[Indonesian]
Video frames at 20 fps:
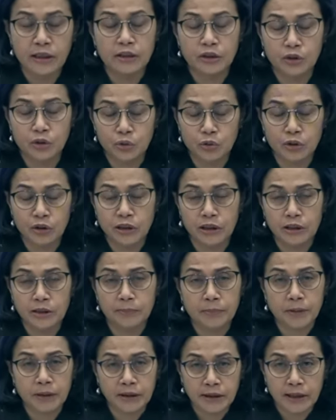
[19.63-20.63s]
eh Juli
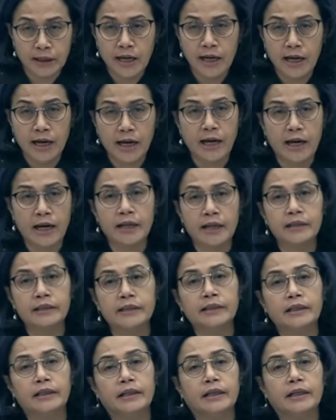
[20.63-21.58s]
pertengahan,